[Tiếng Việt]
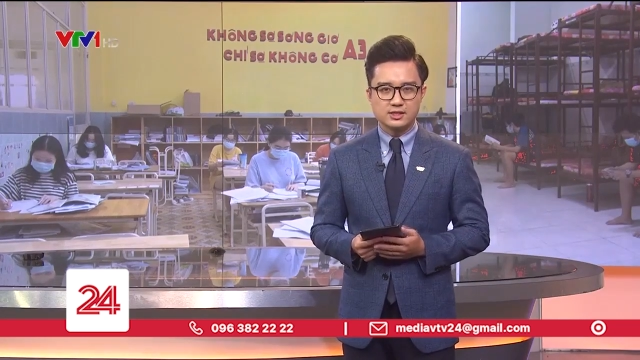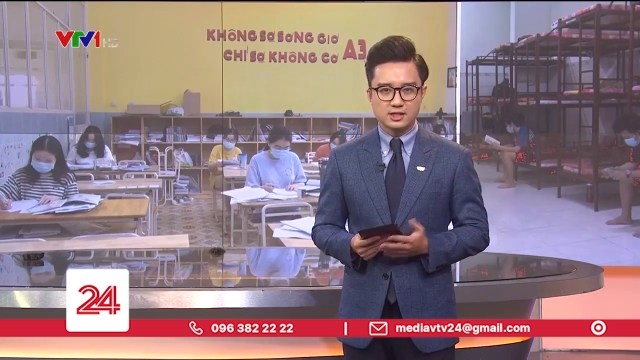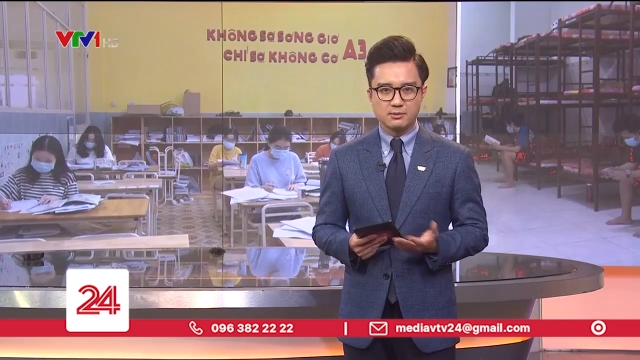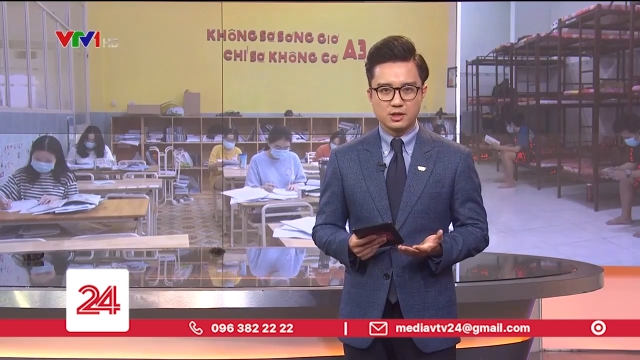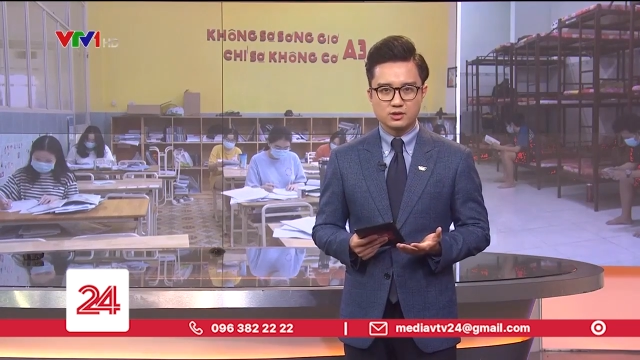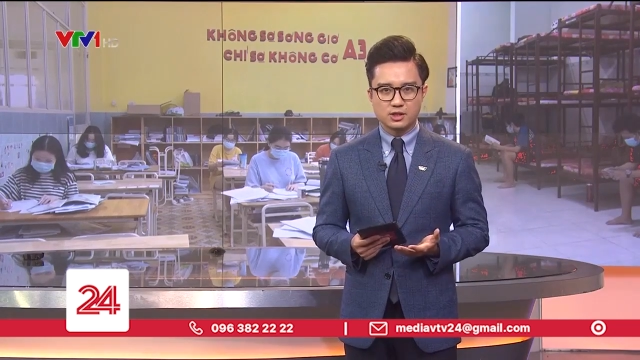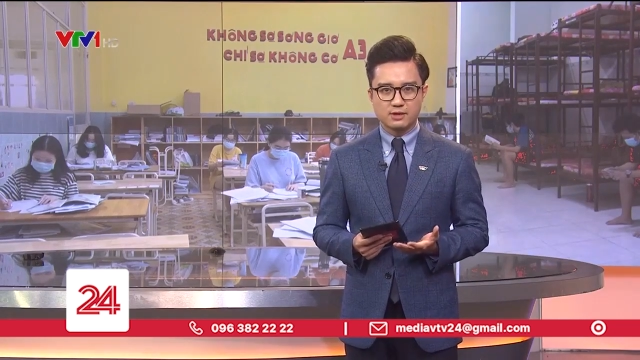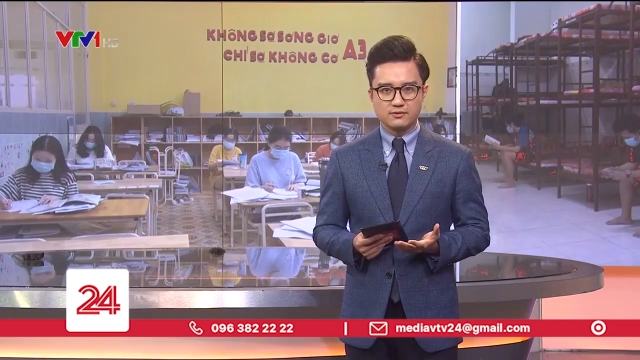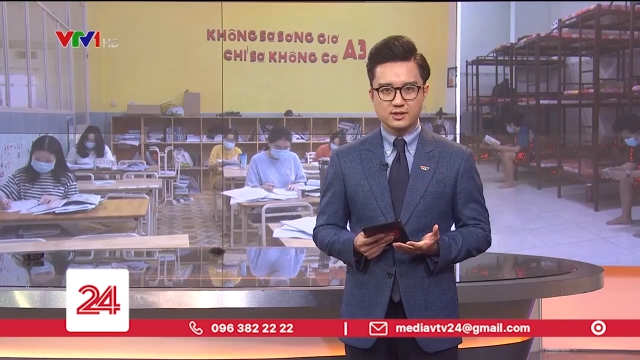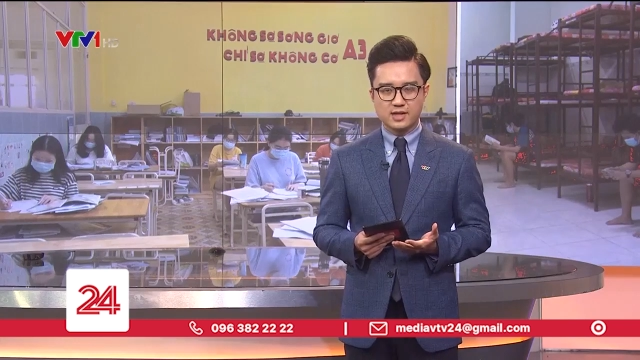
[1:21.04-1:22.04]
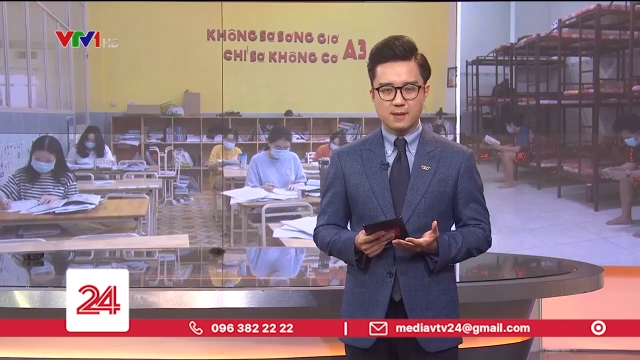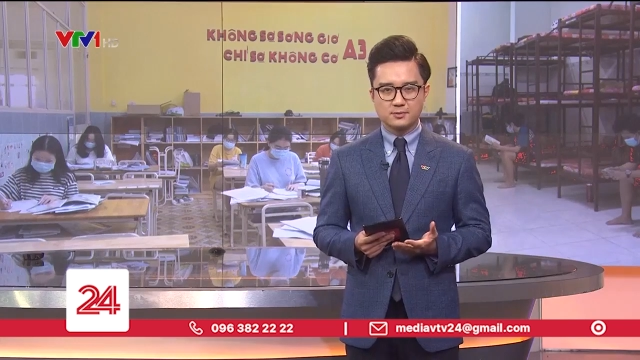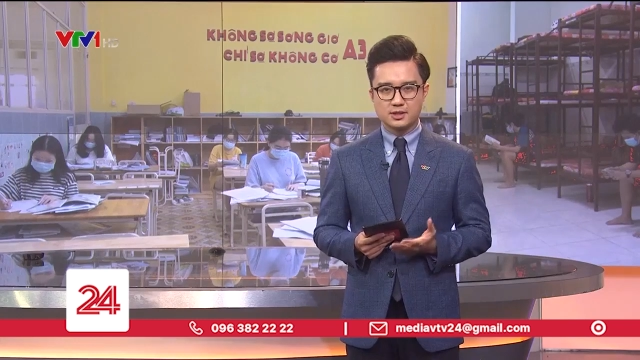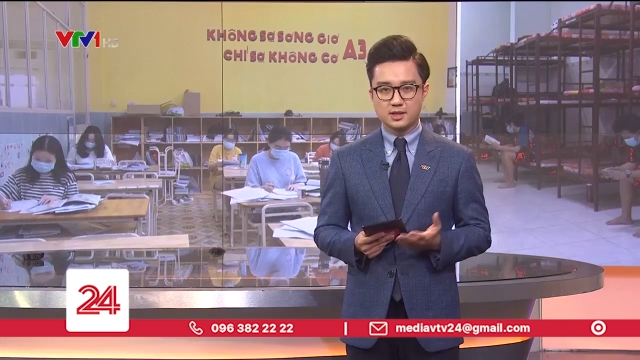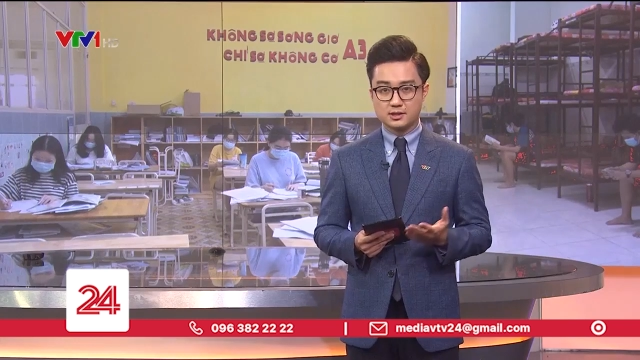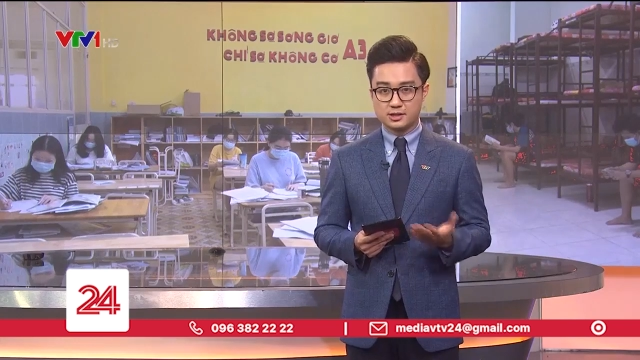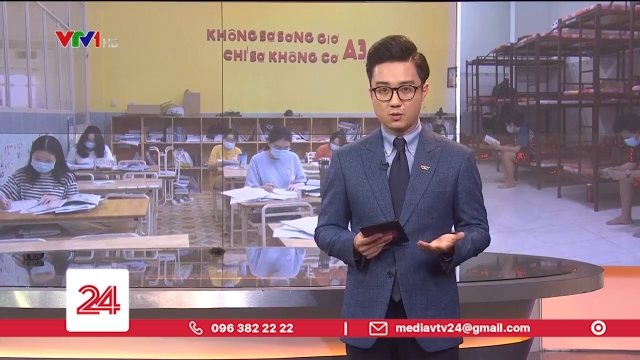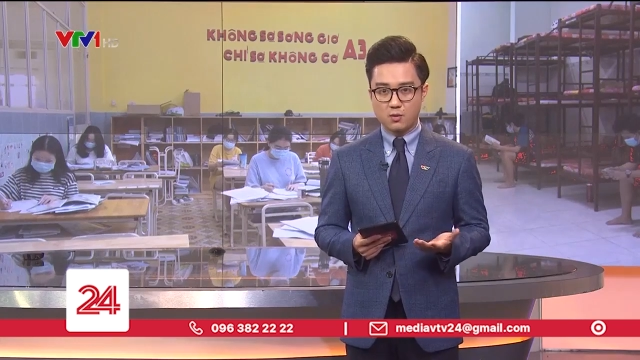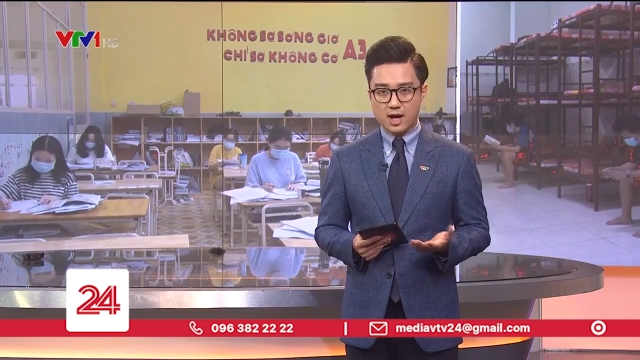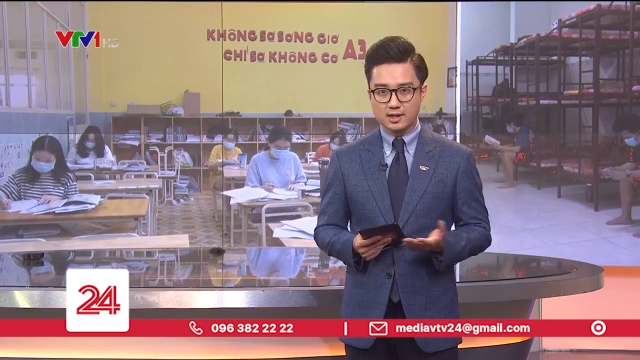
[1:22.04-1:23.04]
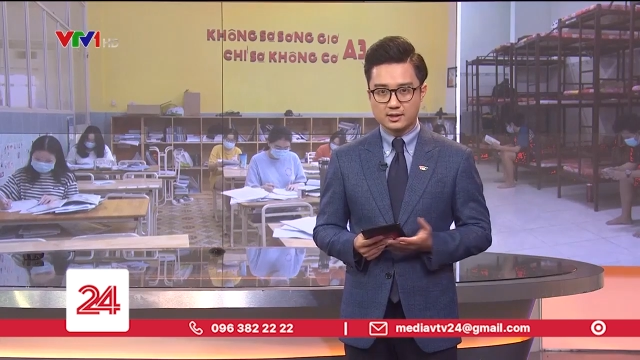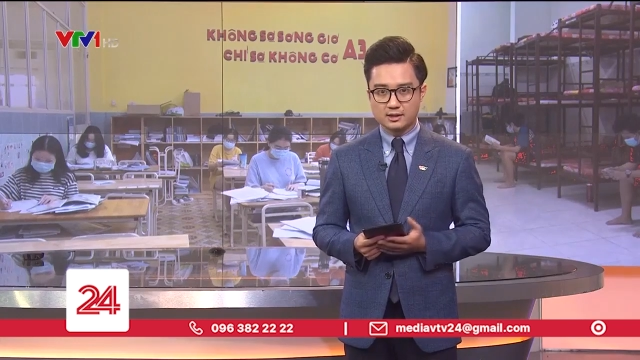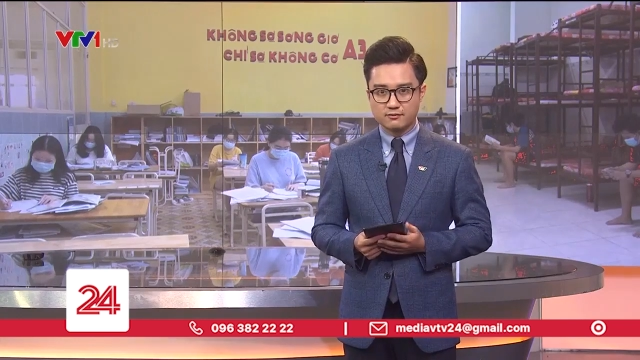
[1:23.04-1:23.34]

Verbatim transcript: Trước diễn biến của dịch bệnh phức tạp thì chiều qua,